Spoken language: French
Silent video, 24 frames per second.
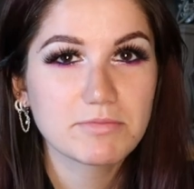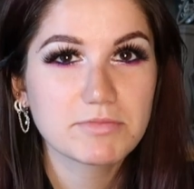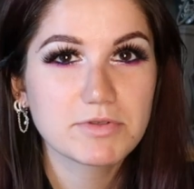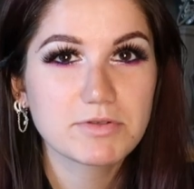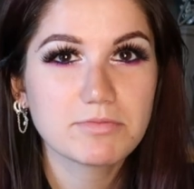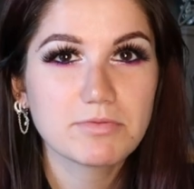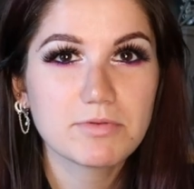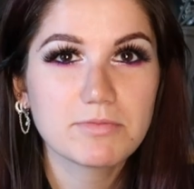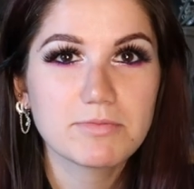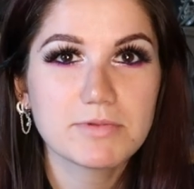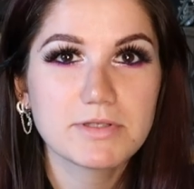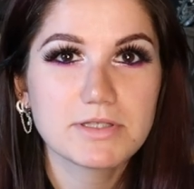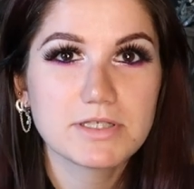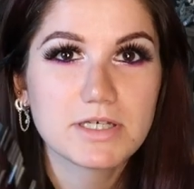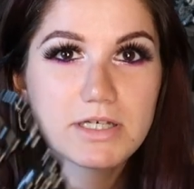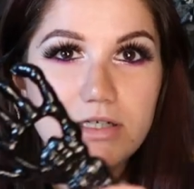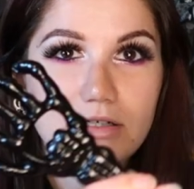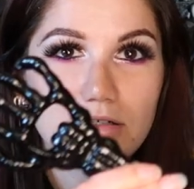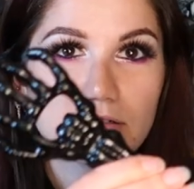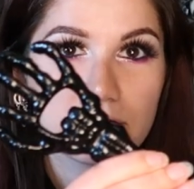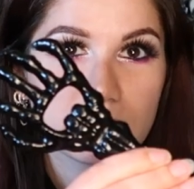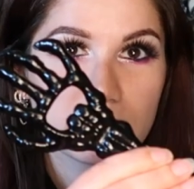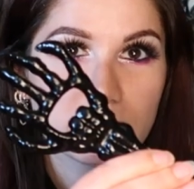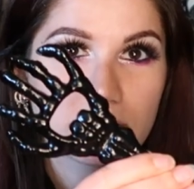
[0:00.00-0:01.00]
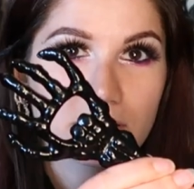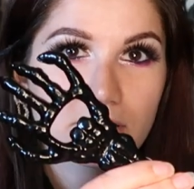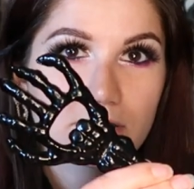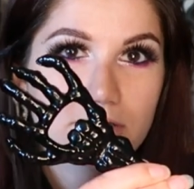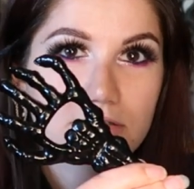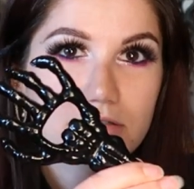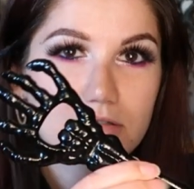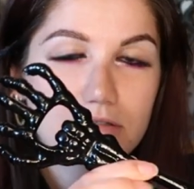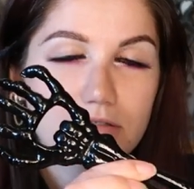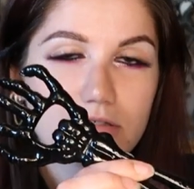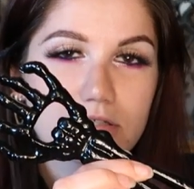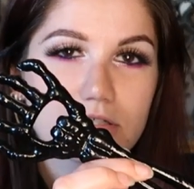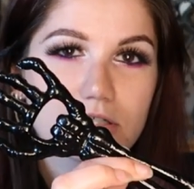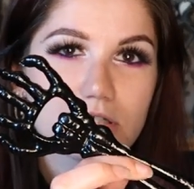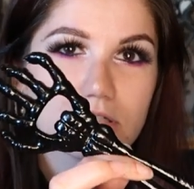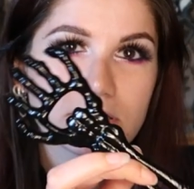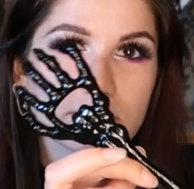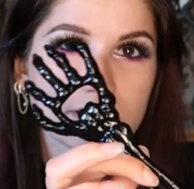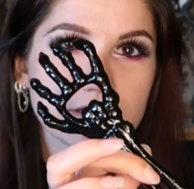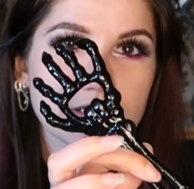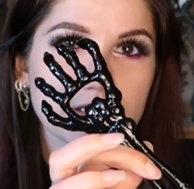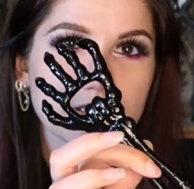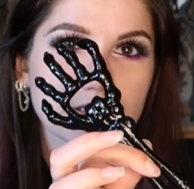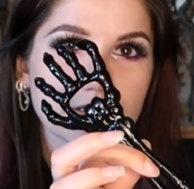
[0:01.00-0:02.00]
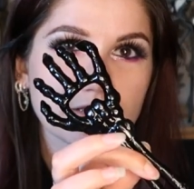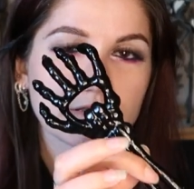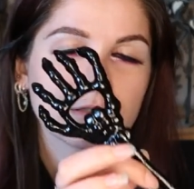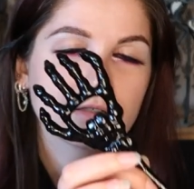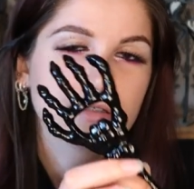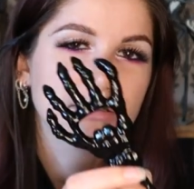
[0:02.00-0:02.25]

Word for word: un petit peu bizarres, regardez ce que j'ai acheté.